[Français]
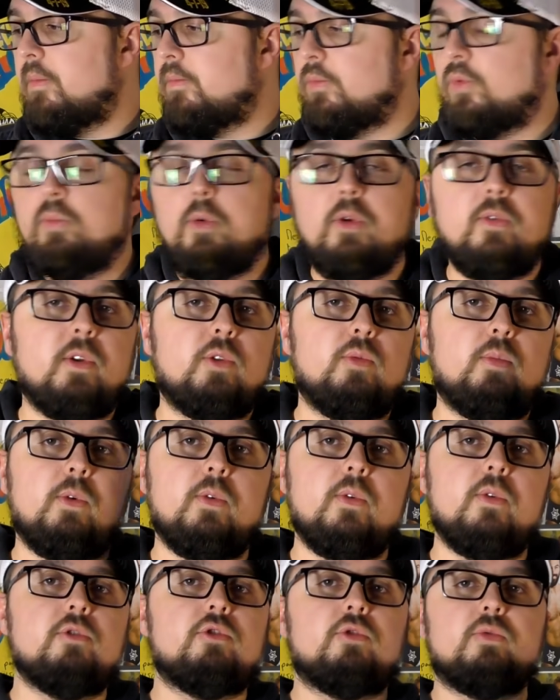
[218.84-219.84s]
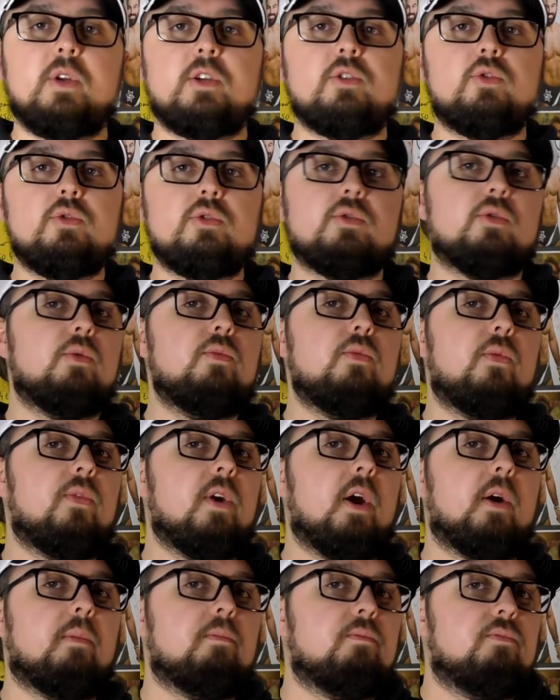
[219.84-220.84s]
WWE souhaite juste nous
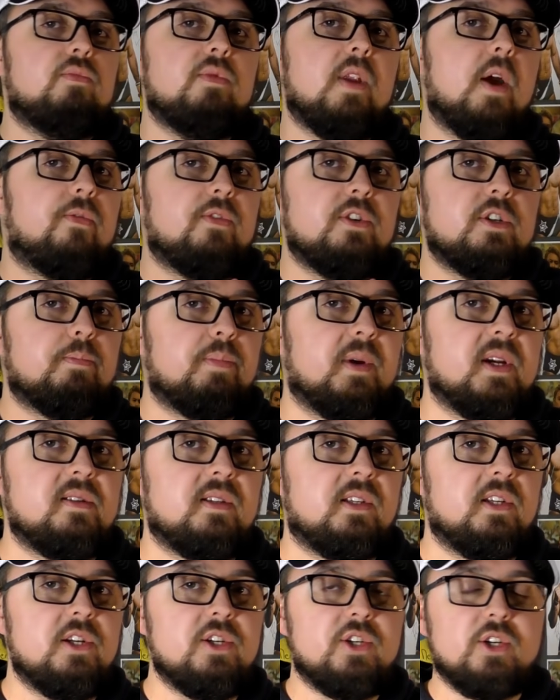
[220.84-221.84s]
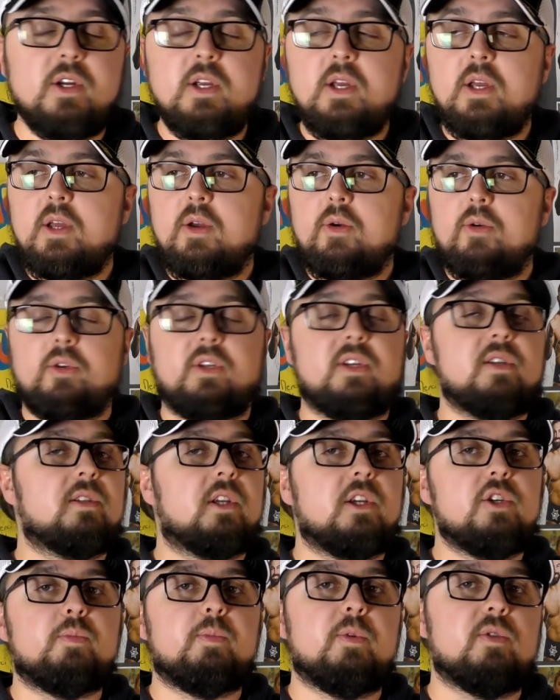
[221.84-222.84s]
faire une affiche prestige qui
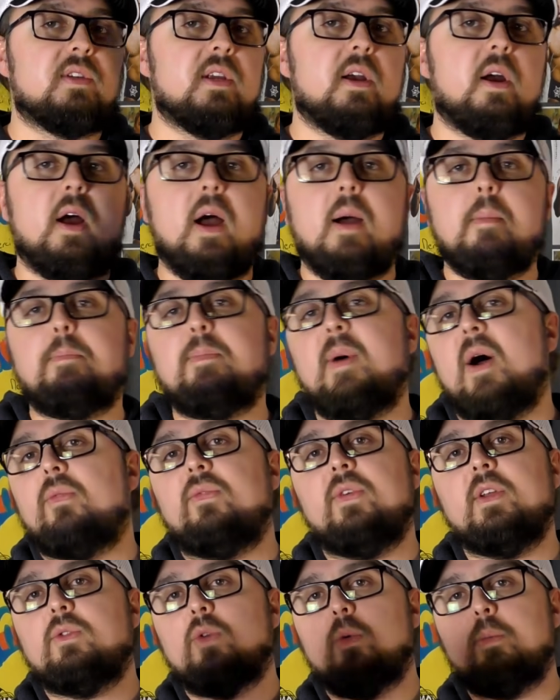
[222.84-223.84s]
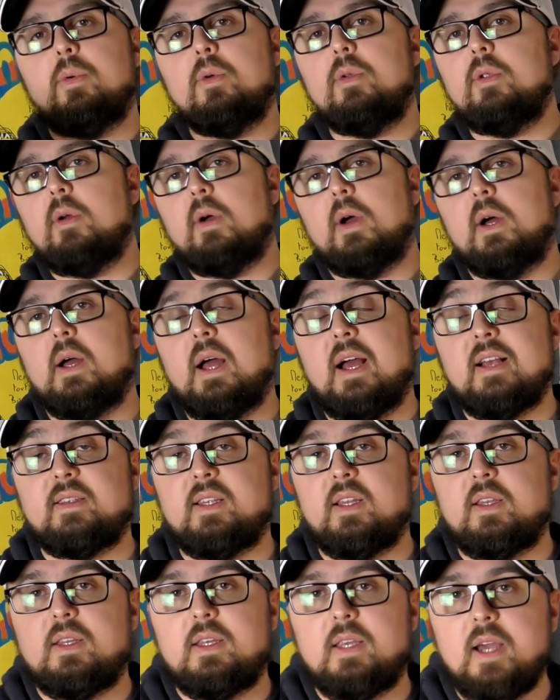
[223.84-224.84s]
serait, je pense, un, parfait opener à,
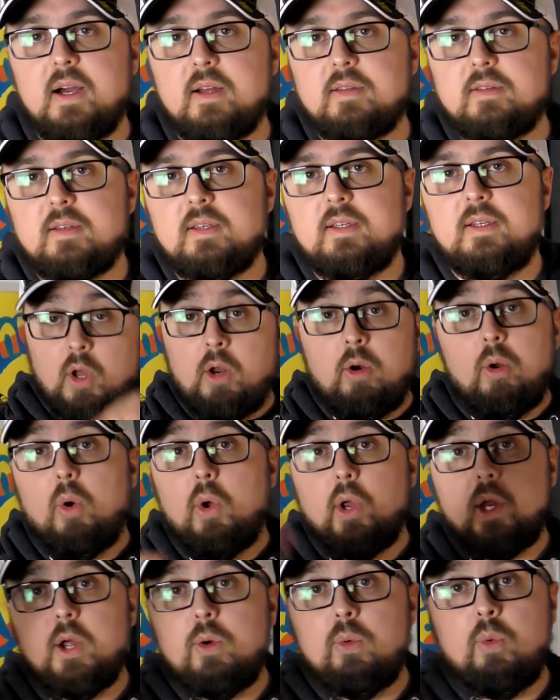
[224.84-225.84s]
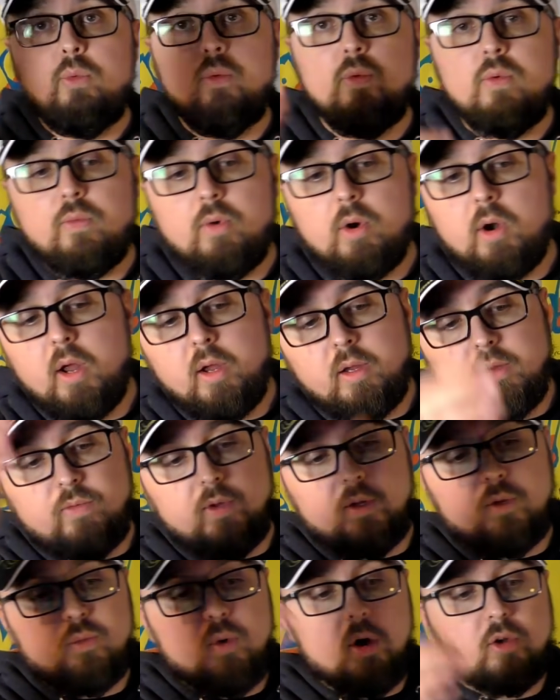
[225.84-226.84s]
cette carte. Alors régalons-nous, voilà, et
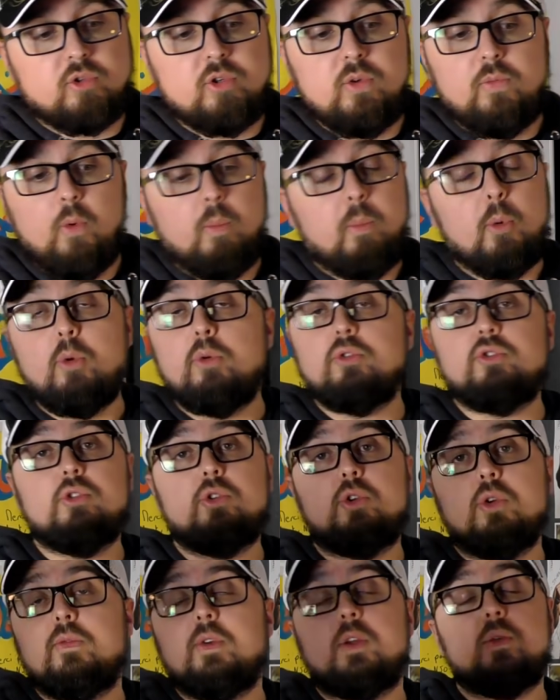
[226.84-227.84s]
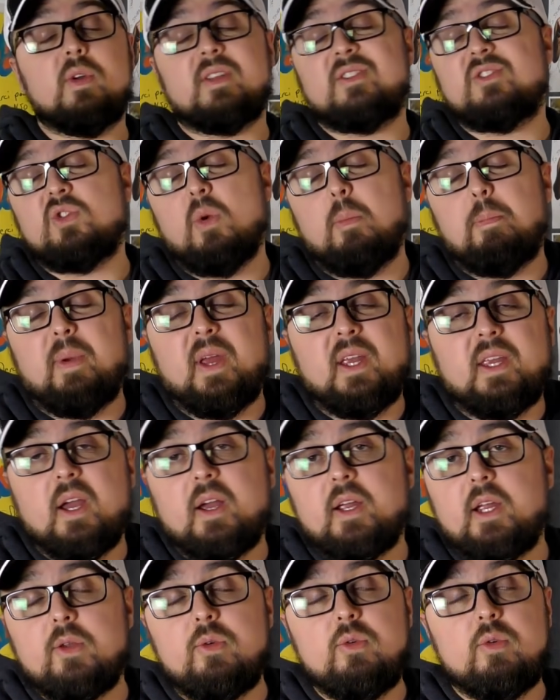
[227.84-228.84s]
victoire s'il faut pronostiquer, victoire de on
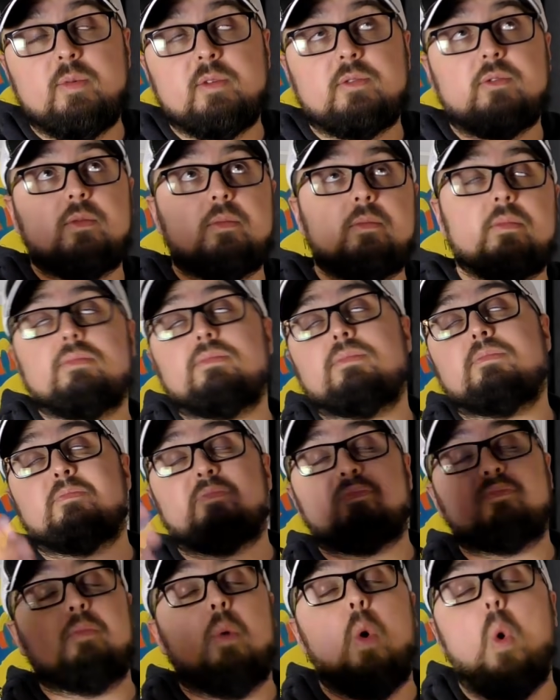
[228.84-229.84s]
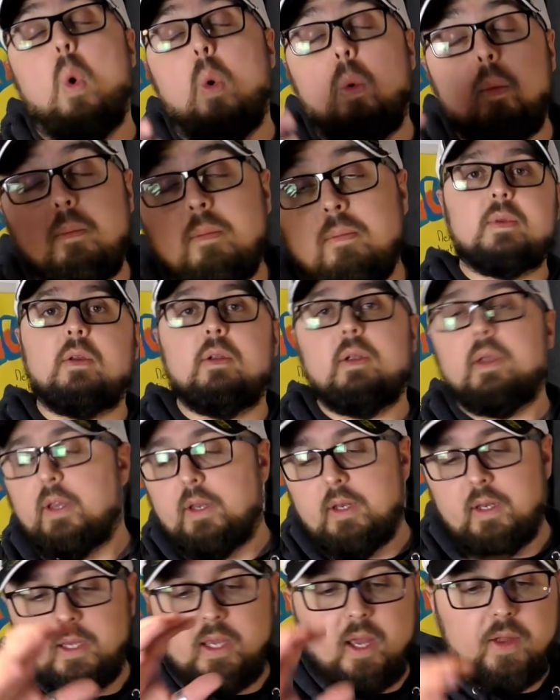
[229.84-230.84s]
Gargano, parce que bon, les,
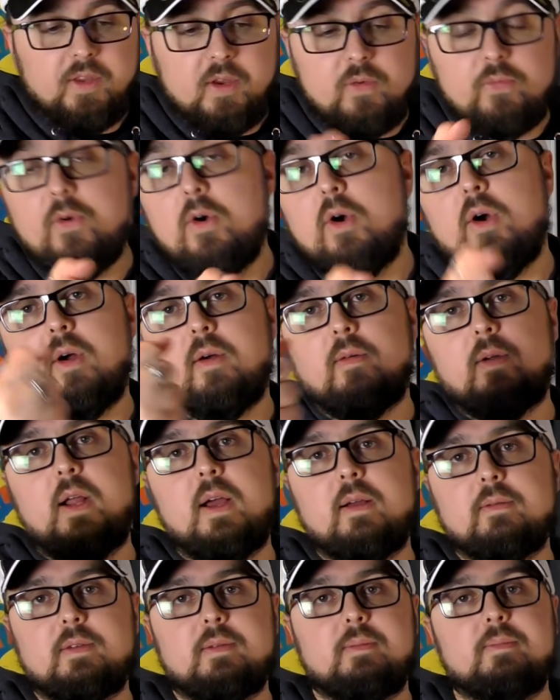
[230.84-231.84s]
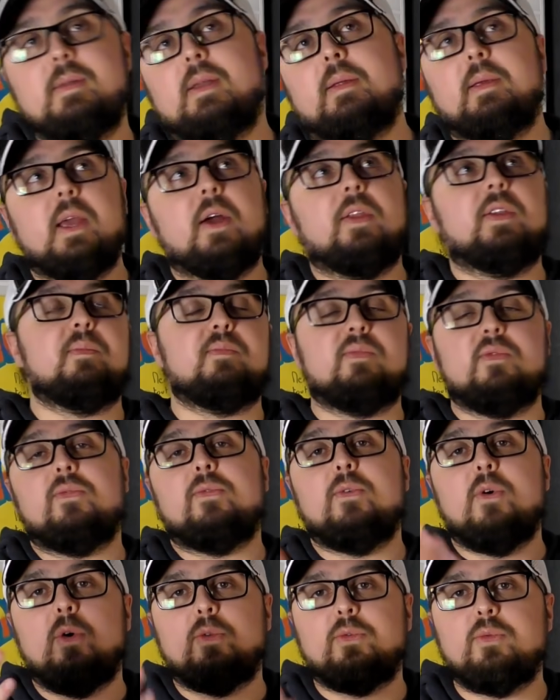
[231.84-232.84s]
les garder forts, voilà, les garder plus
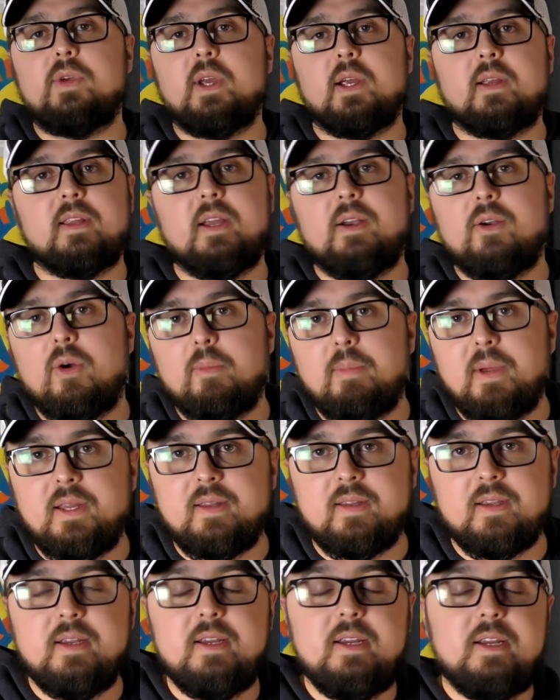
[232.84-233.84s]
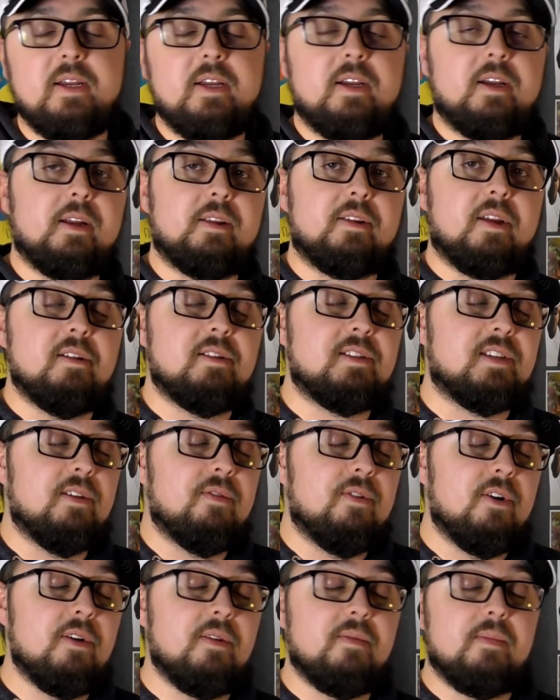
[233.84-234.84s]
forts en tout cas que Tyler Bate et, Trent
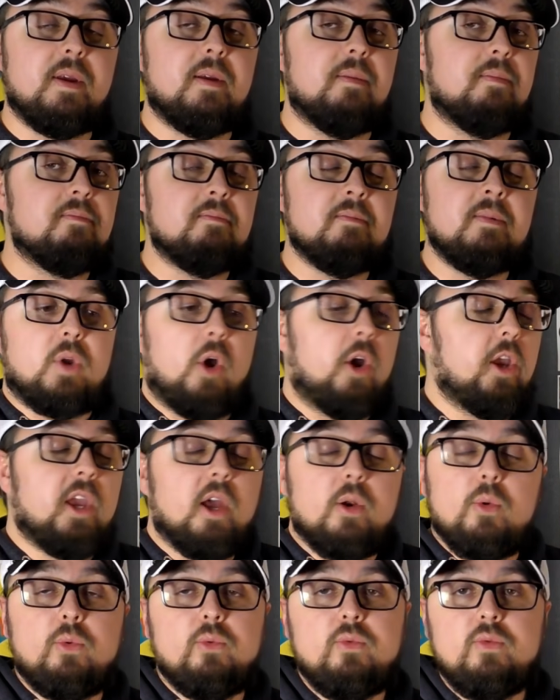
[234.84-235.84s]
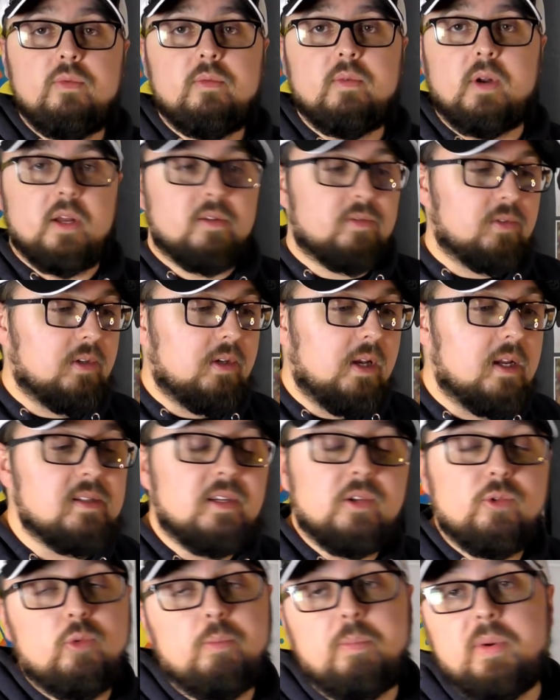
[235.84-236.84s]
Seven, mais régalons-nous, voilà, là
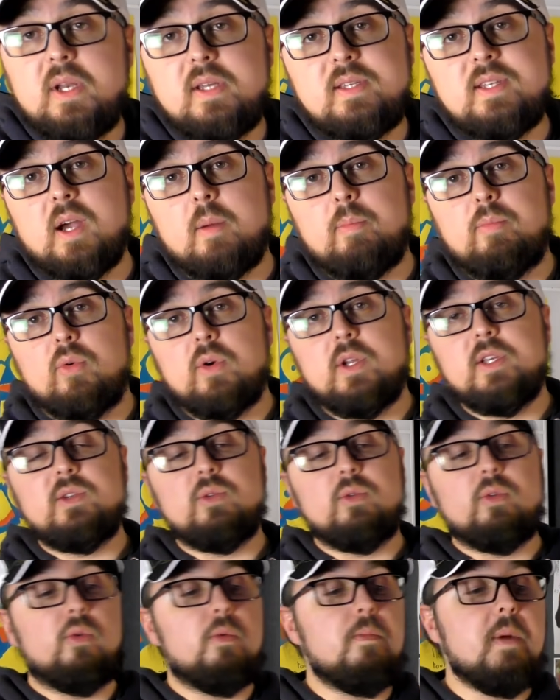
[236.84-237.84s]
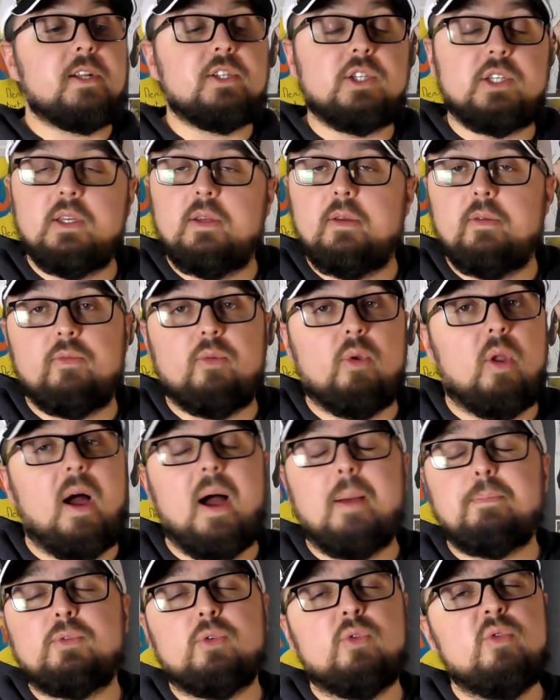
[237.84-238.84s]
c'est du plaisir pour les yeux, le match qu'il faudra
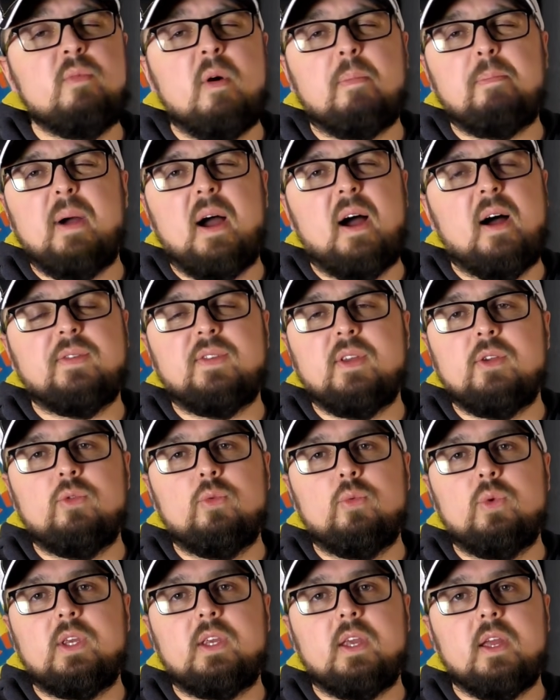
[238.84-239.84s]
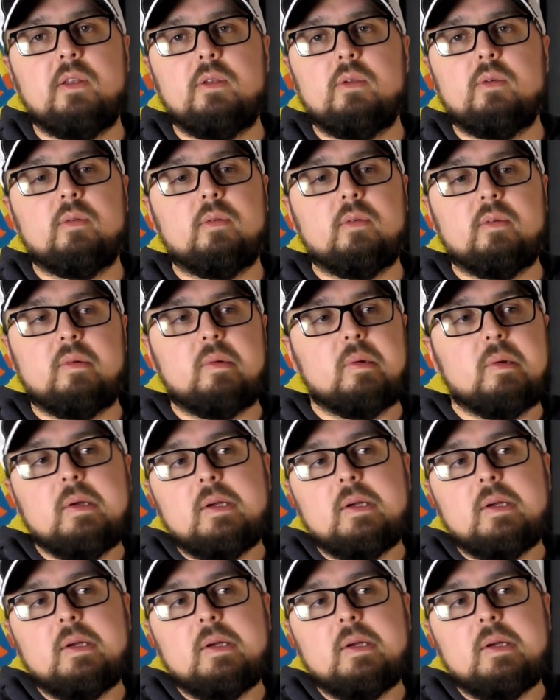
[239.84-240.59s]
absolument pas rater du week-end, euh,